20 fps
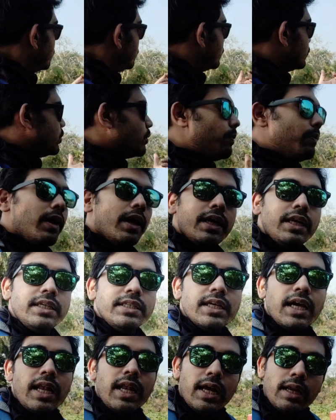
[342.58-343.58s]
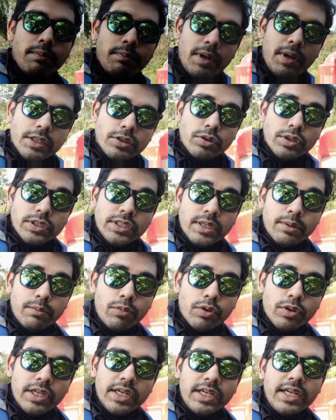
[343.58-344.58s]
ধূপকাঠি জ্বালান প্লাস ওই যে
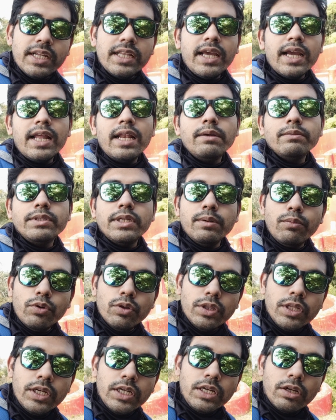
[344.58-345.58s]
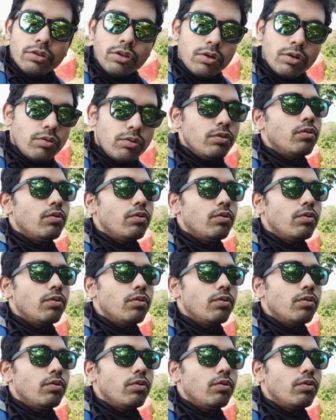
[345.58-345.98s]
মন্দিরটা দেখালাম সেই মন্দিরটাও তখন